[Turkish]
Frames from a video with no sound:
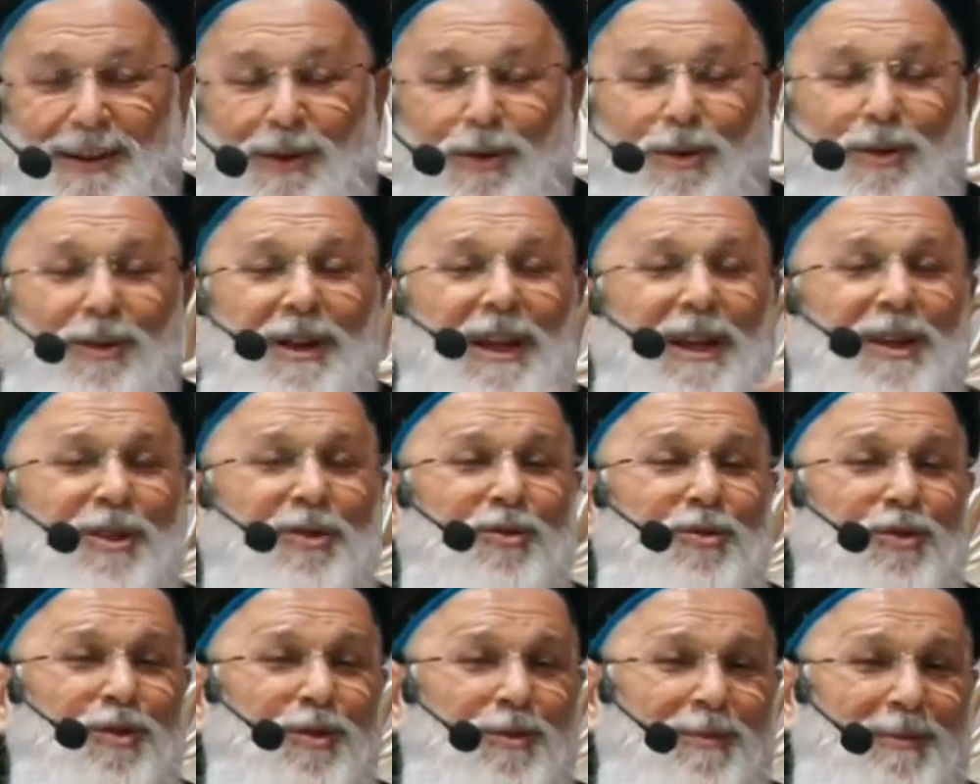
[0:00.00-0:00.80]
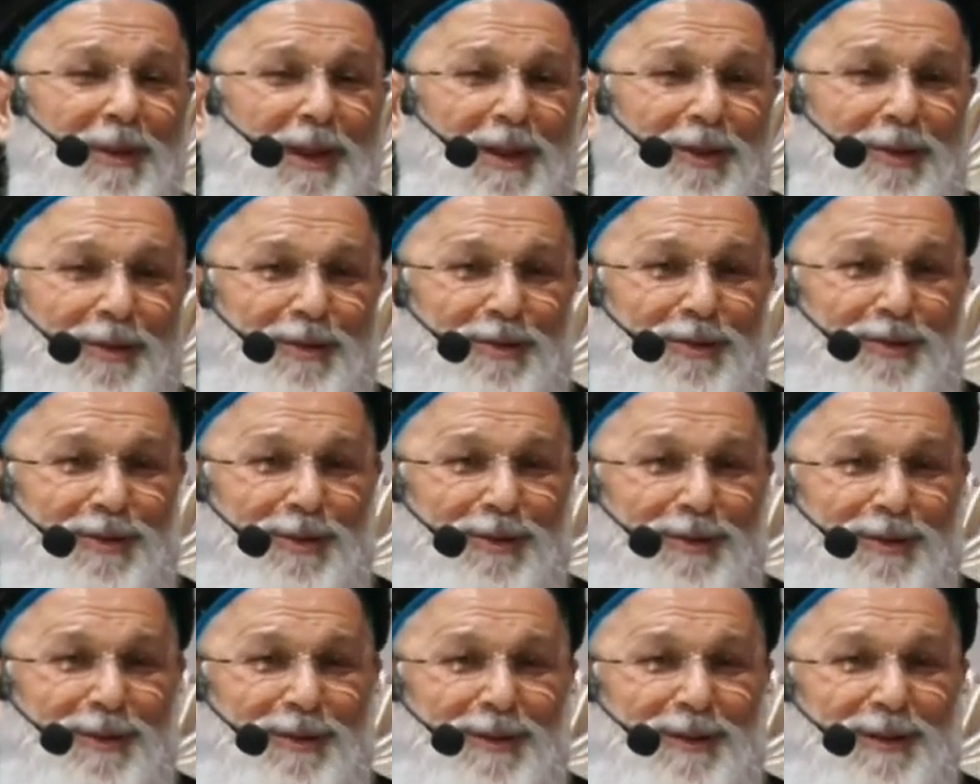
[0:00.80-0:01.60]
Ona da
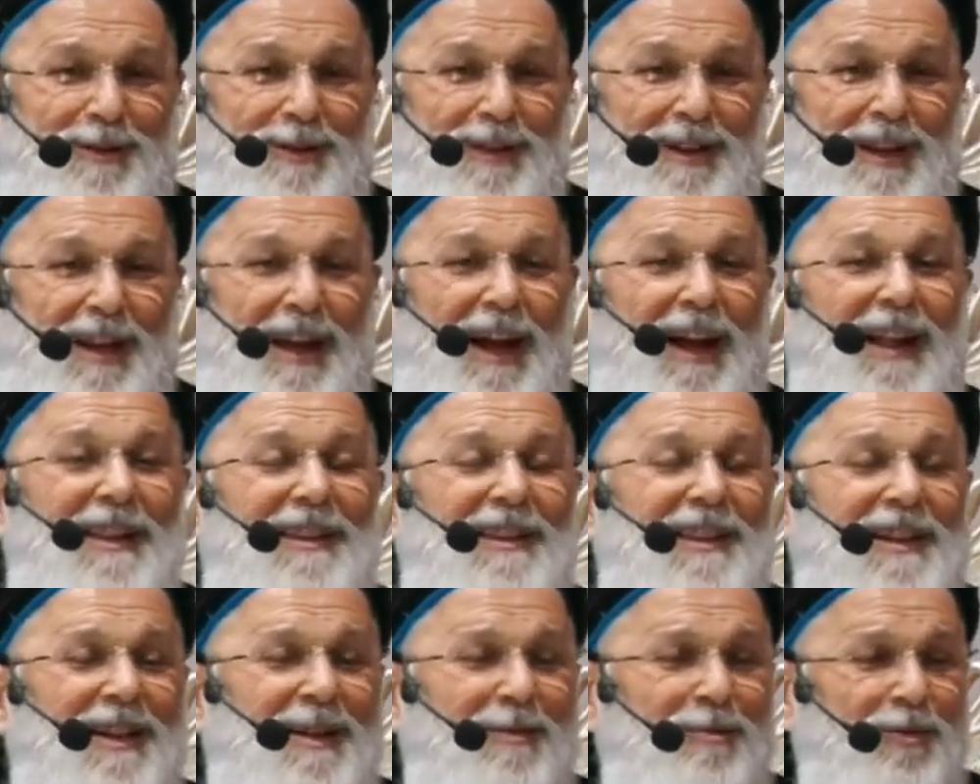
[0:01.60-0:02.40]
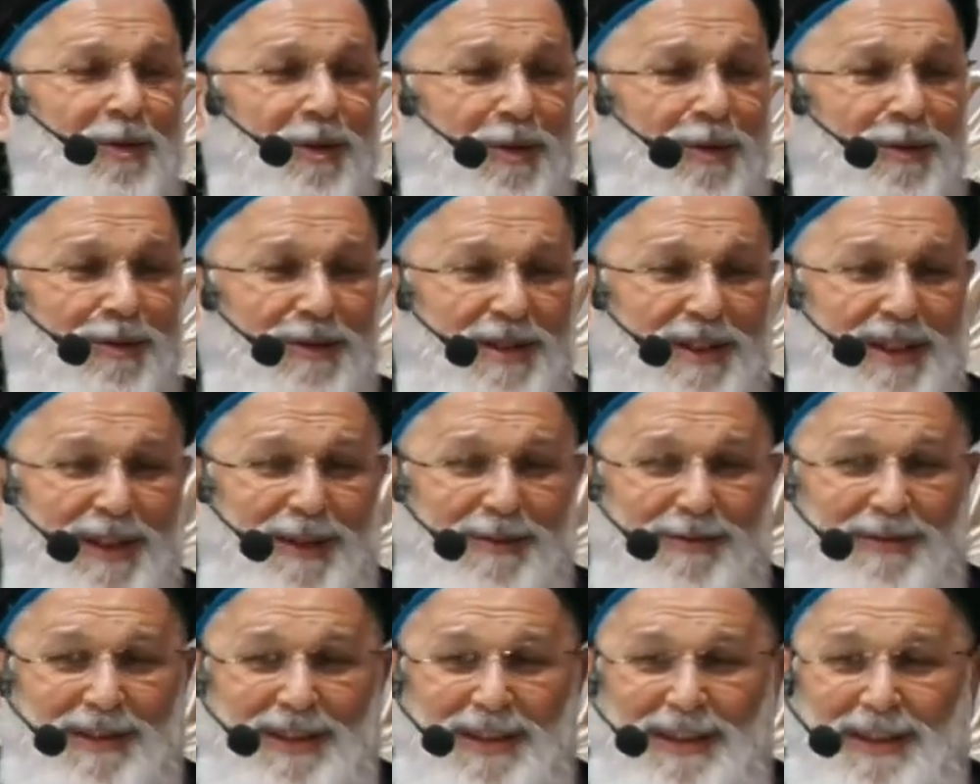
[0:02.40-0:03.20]
zulmediyorsun. Kaldıramıyor o
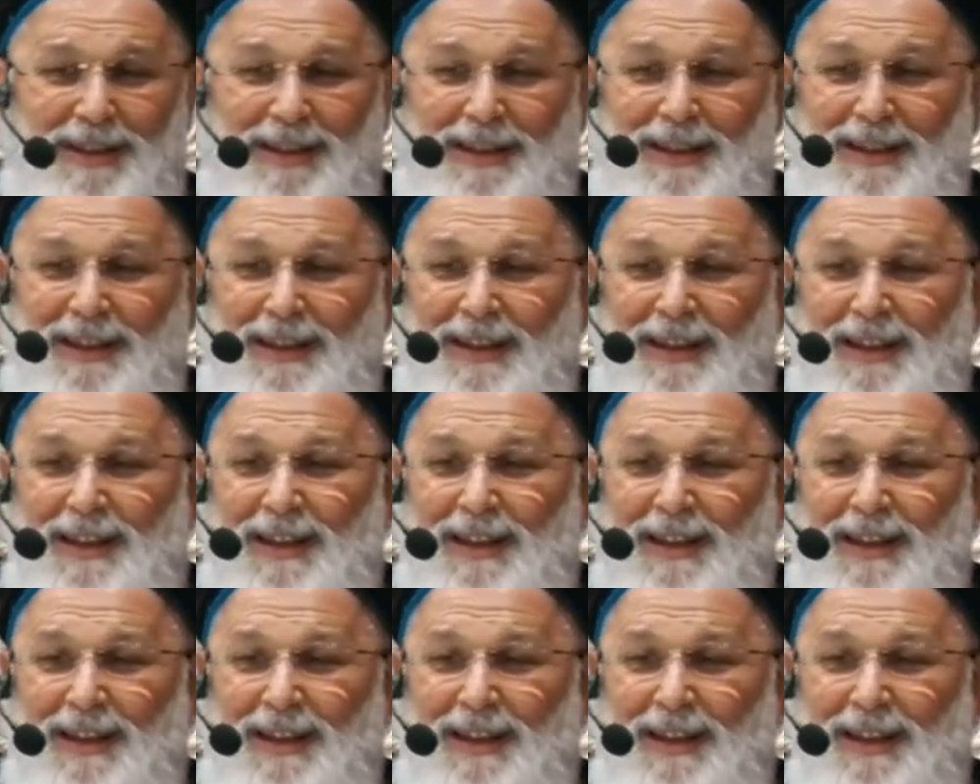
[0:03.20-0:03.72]
sevgiyi.